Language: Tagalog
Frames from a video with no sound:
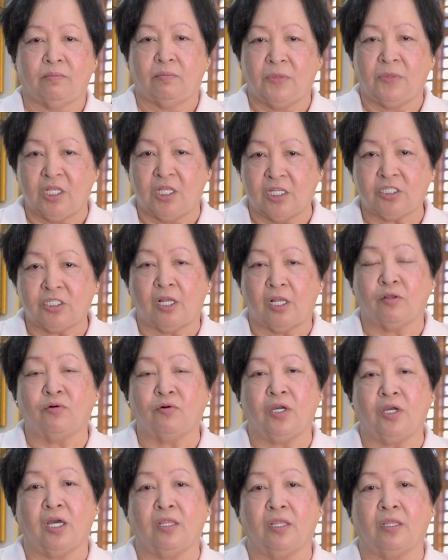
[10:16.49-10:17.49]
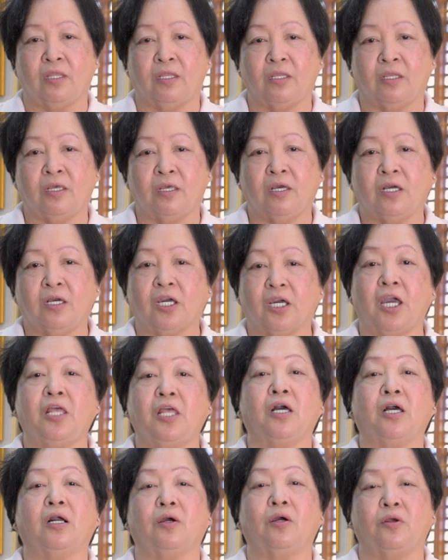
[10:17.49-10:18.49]
Dinasal ko yan.
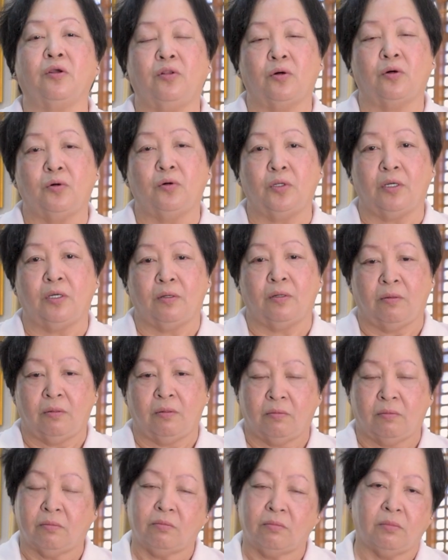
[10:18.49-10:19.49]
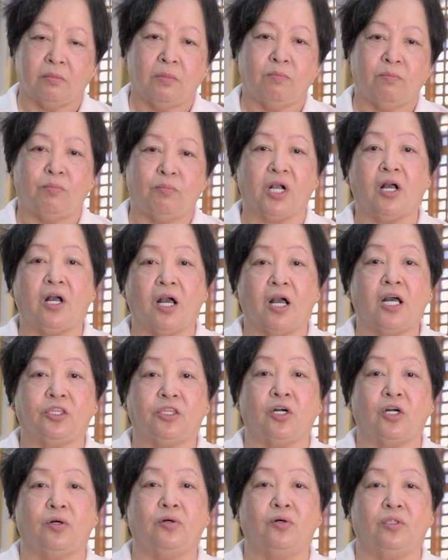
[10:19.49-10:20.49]
Kaya nagkaroon ako ng
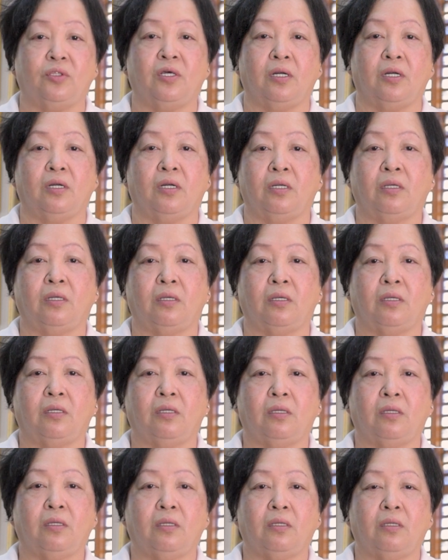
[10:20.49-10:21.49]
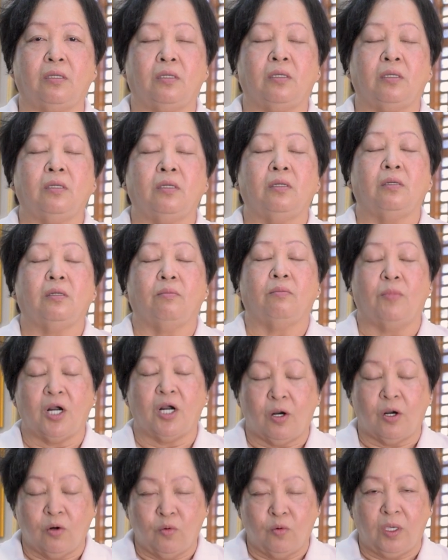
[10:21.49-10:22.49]
pagkakataon na
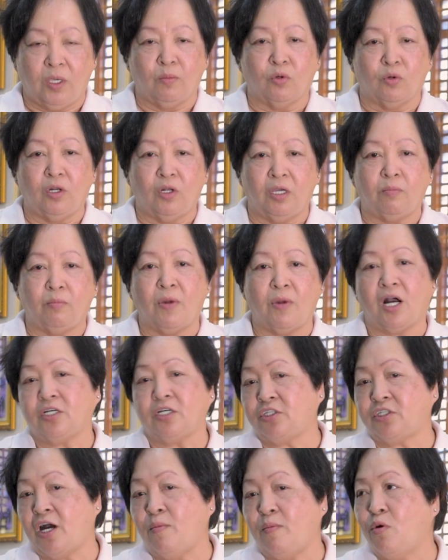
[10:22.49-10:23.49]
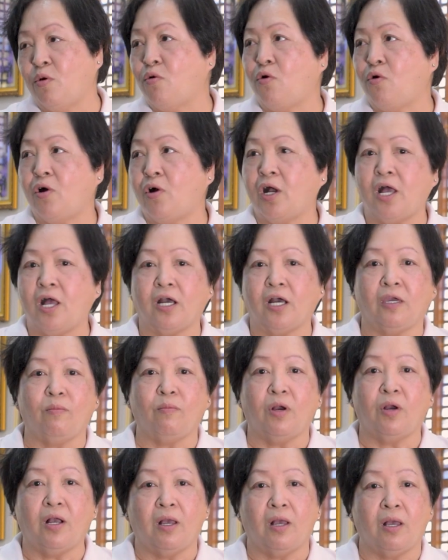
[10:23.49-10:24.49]
makauwing muli. Makasama ko ang aking
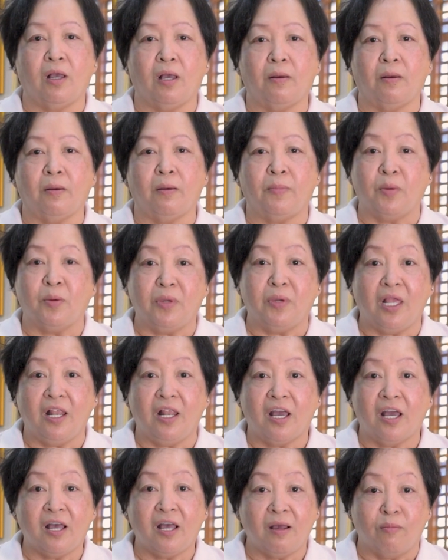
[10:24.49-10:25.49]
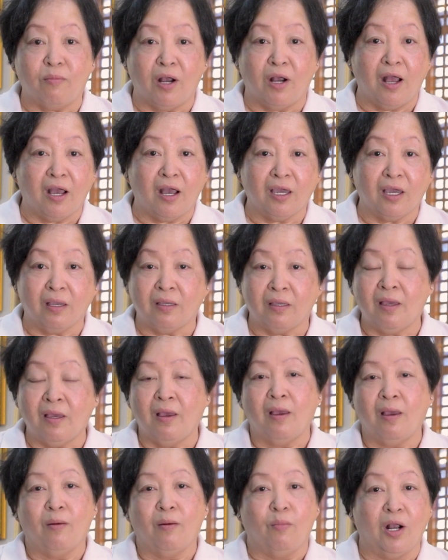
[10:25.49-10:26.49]
mga pamilya, ang mga aking
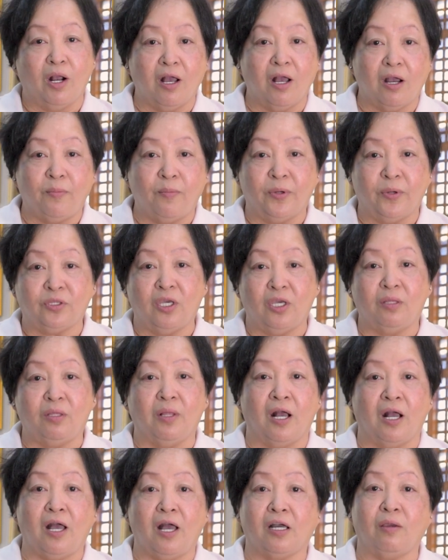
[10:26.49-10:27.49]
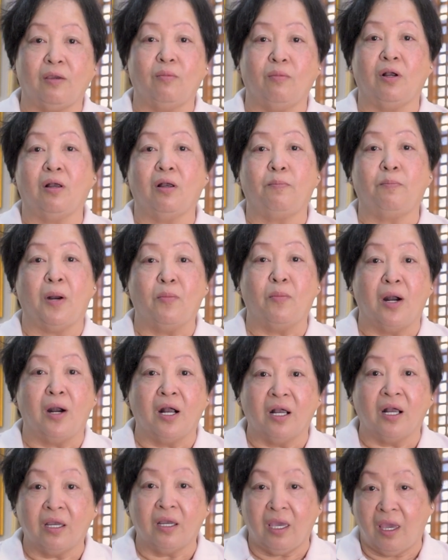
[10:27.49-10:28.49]
mga kapatid, ang aking mga
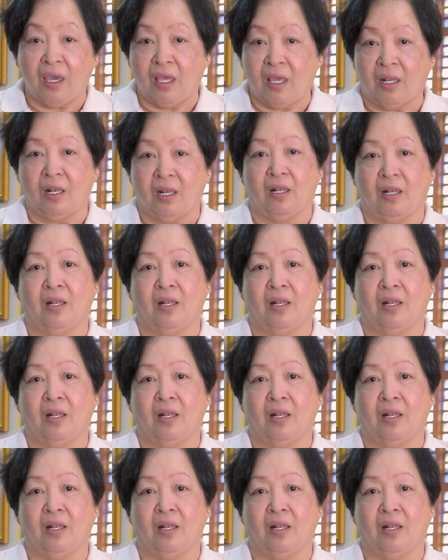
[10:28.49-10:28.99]
pamangkin